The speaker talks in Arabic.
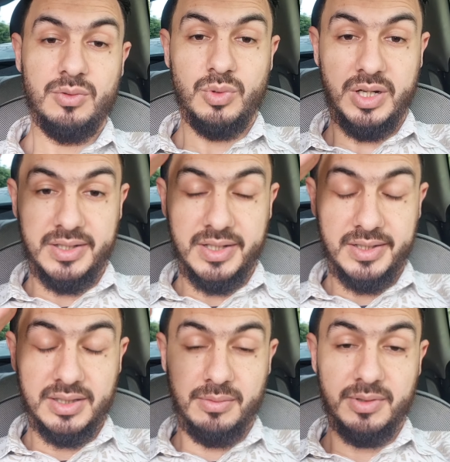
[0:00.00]
وكذلك
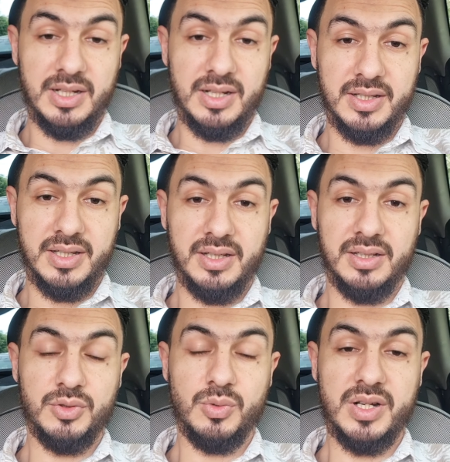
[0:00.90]
الضابطه القضائيه
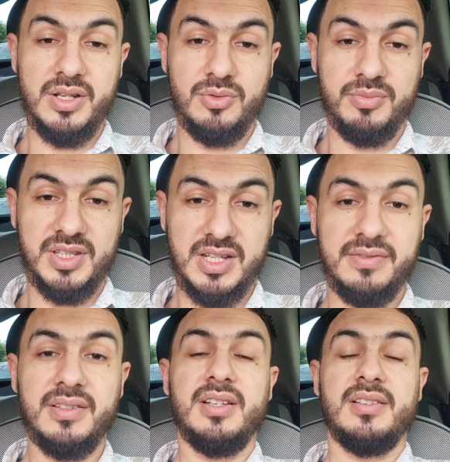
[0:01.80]
شكرا لكم
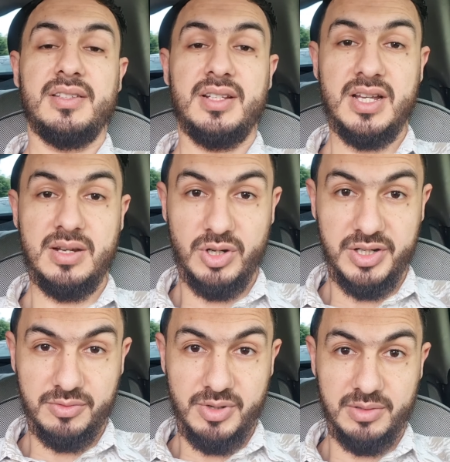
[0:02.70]
بزاف السلام عليكم اخي